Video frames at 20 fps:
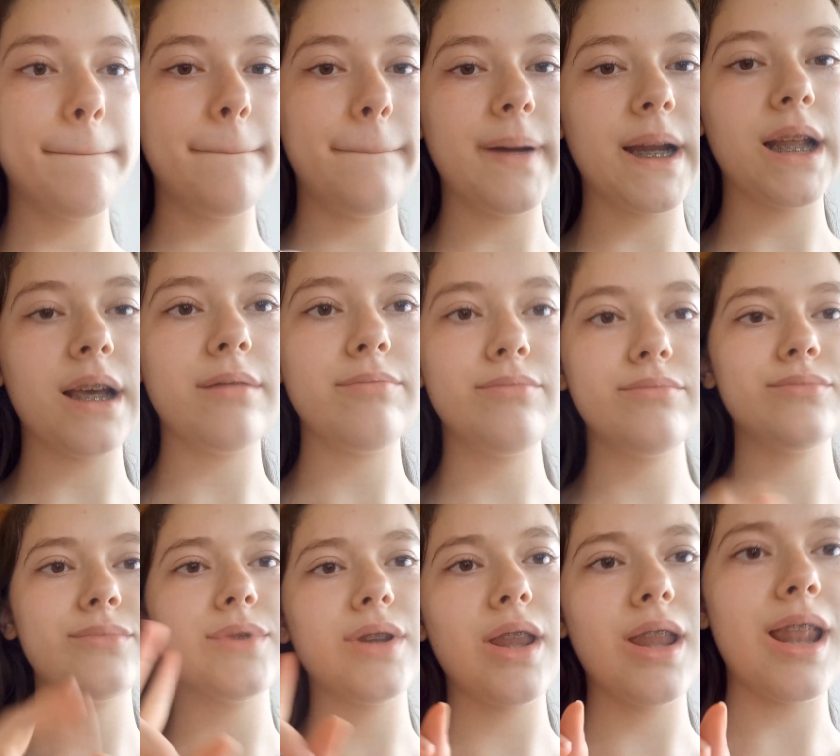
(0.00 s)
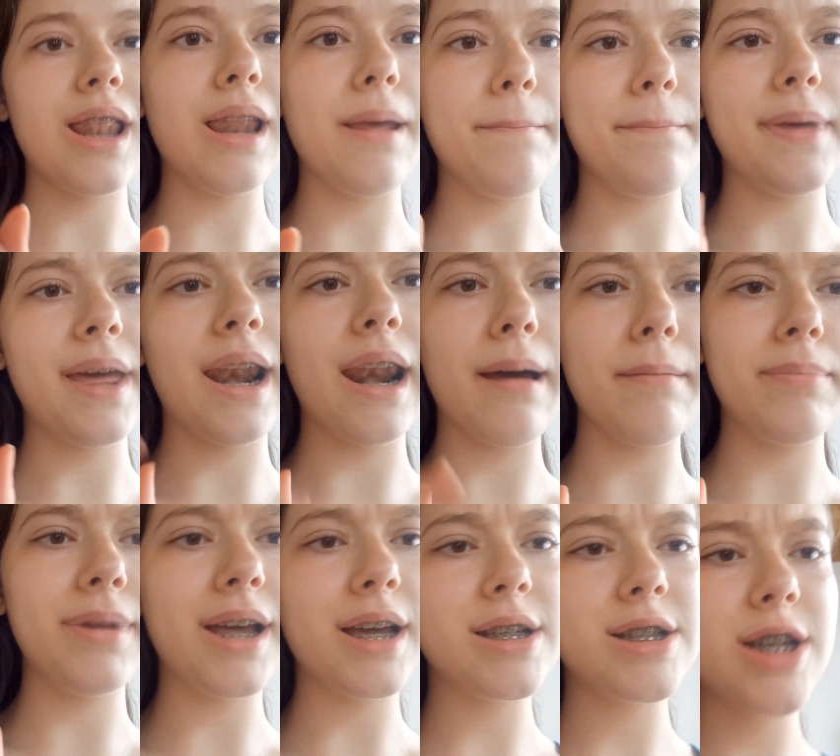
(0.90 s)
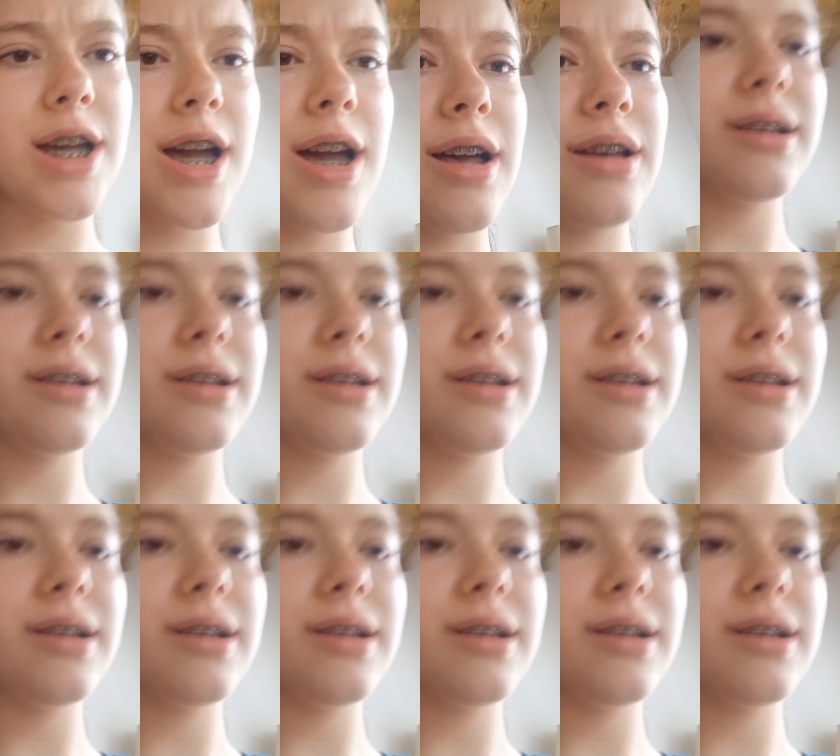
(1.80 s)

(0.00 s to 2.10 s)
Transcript: para limpiar la playa.